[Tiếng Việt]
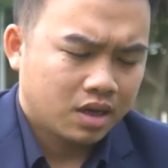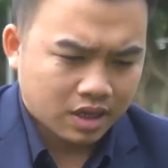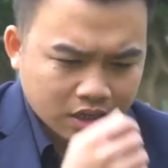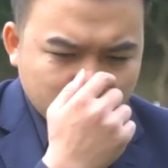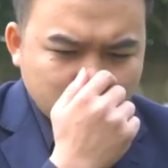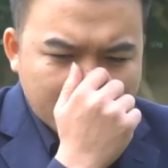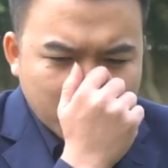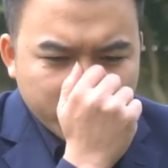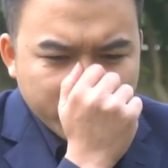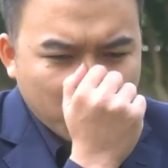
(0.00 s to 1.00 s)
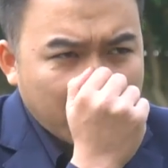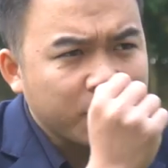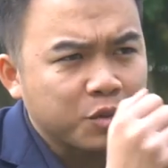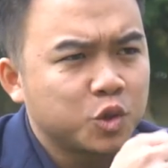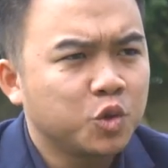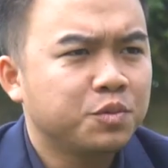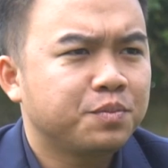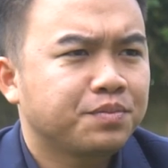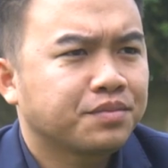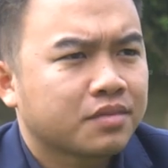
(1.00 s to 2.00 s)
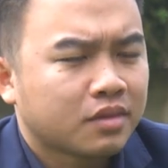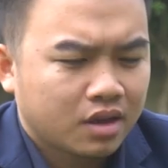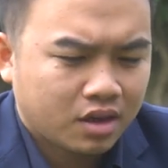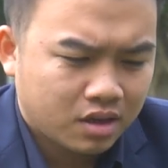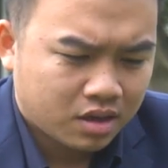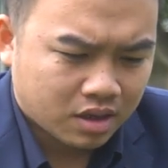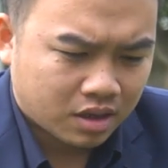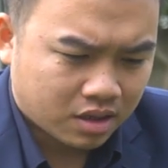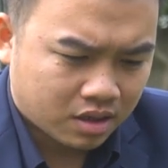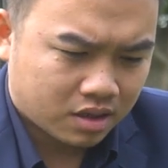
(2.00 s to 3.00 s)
À, chúng ta nói về Quang Hải một chút. À...